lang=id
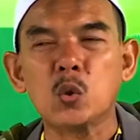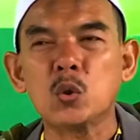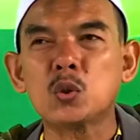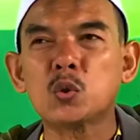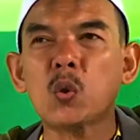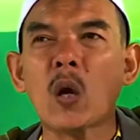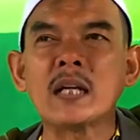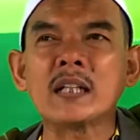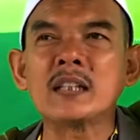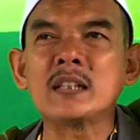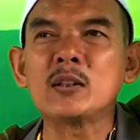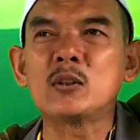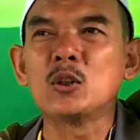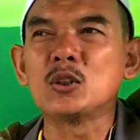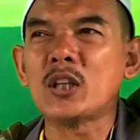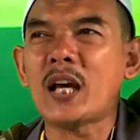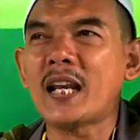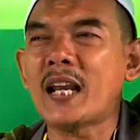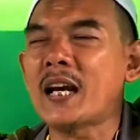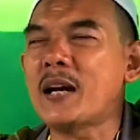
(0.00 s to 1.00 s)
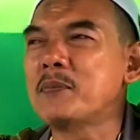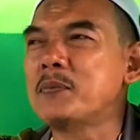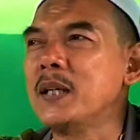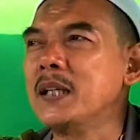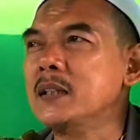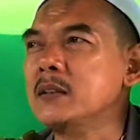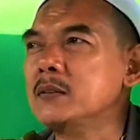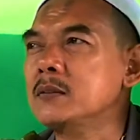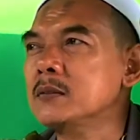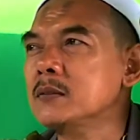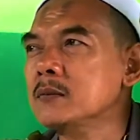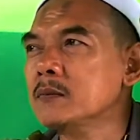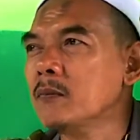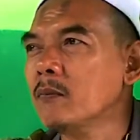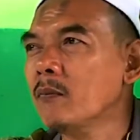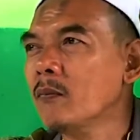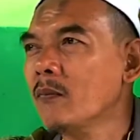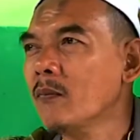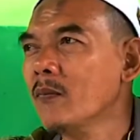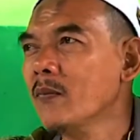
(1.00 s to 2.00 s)
Iku catet iku salah kabeh niku.
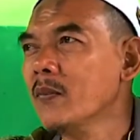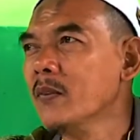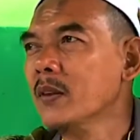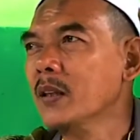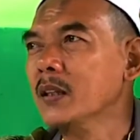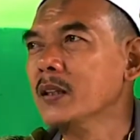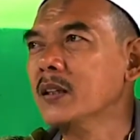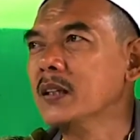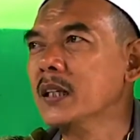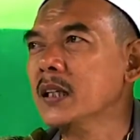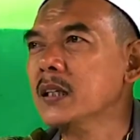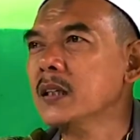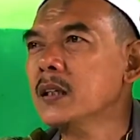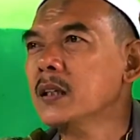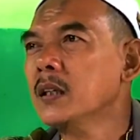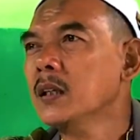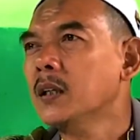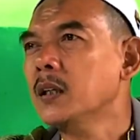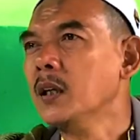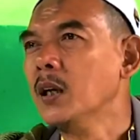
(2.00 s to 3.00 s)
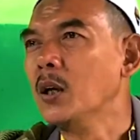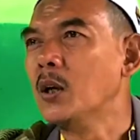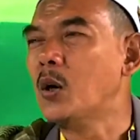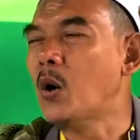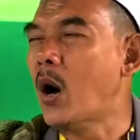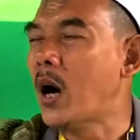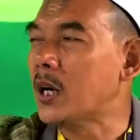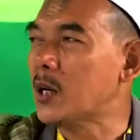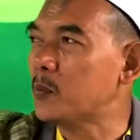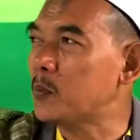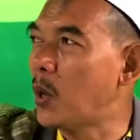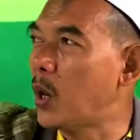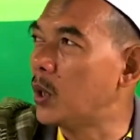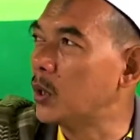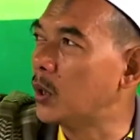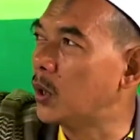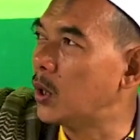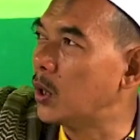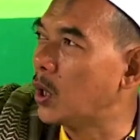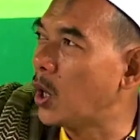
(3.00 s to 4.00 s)
Gitu nggih. Engko arep
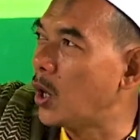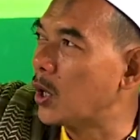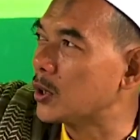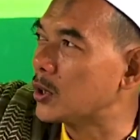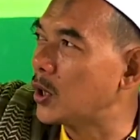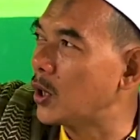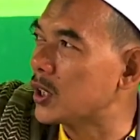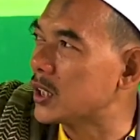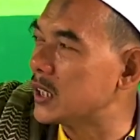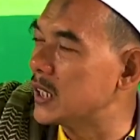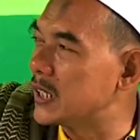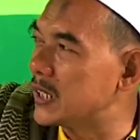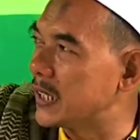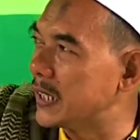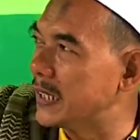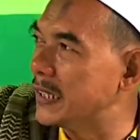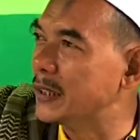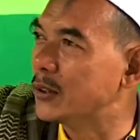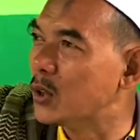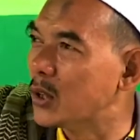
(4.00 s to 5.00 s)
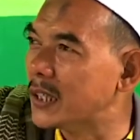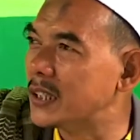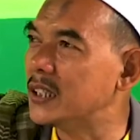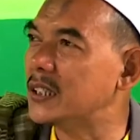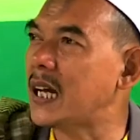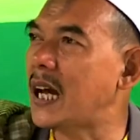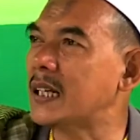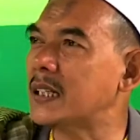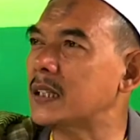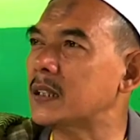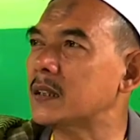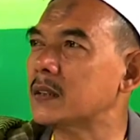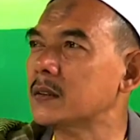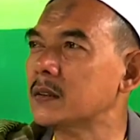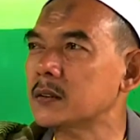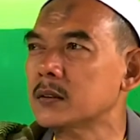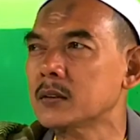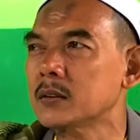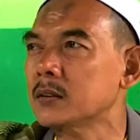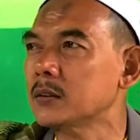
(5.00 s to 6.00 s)
ana longsor sithik niku nggih dicatet.
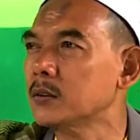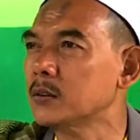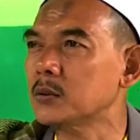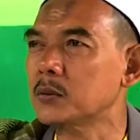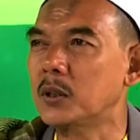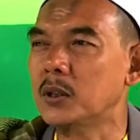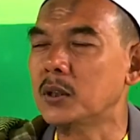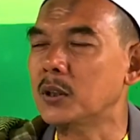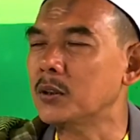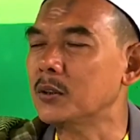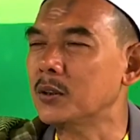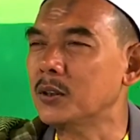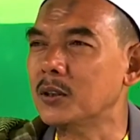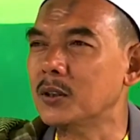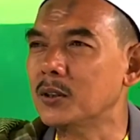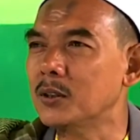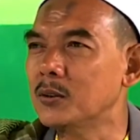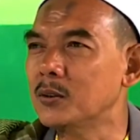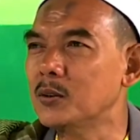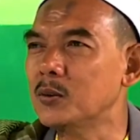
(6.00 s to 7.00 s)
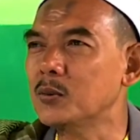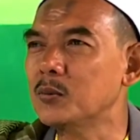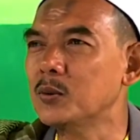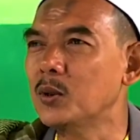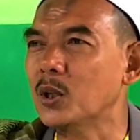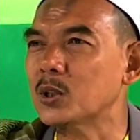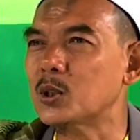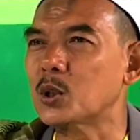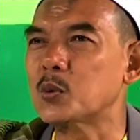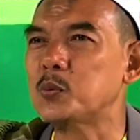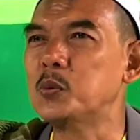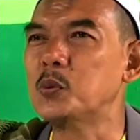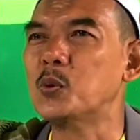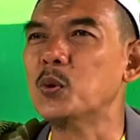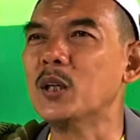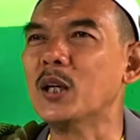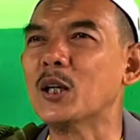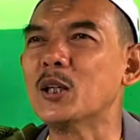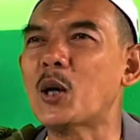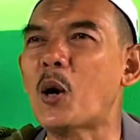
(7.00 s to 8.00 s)
Subhanallah. Lah terus
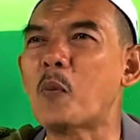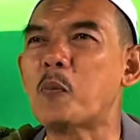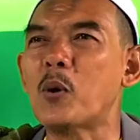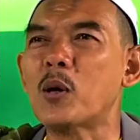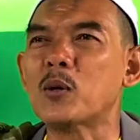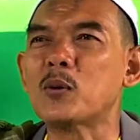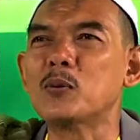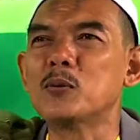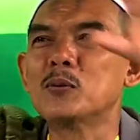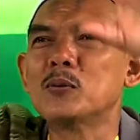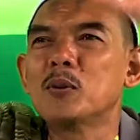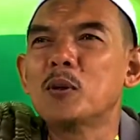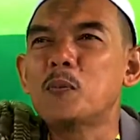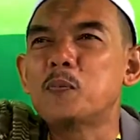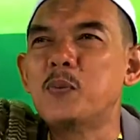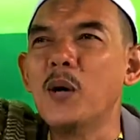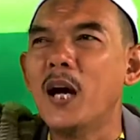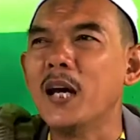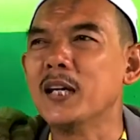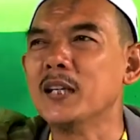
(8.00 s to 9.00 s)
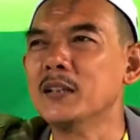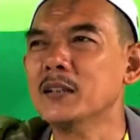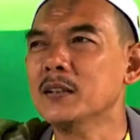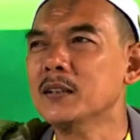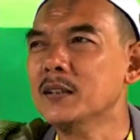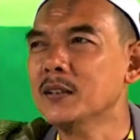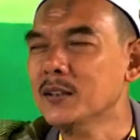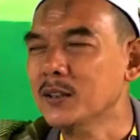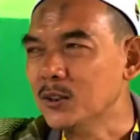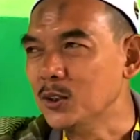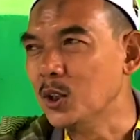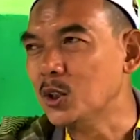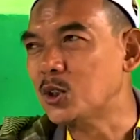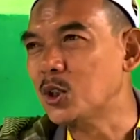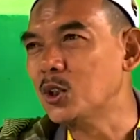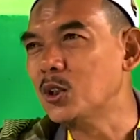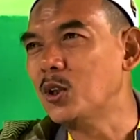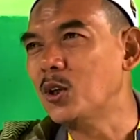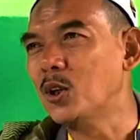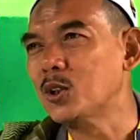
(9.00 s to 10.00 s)
bukune kaya apa iku? Kebake. Ya
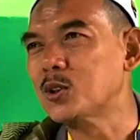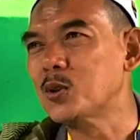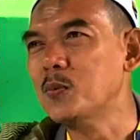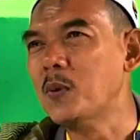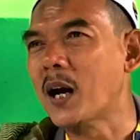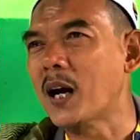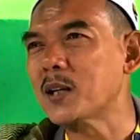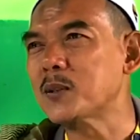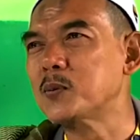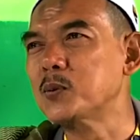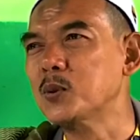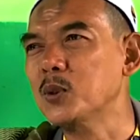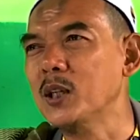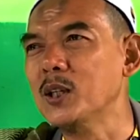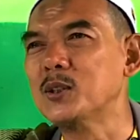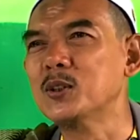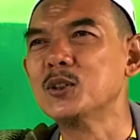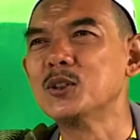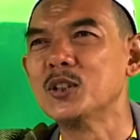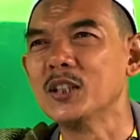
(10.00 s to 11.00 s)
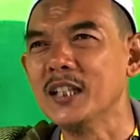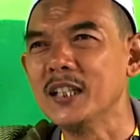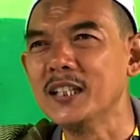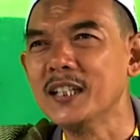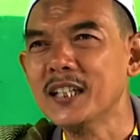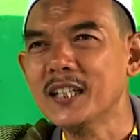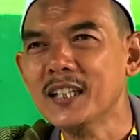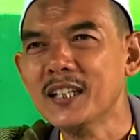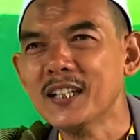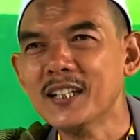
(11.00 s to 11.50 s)
aja aja bakas bukune Gusti.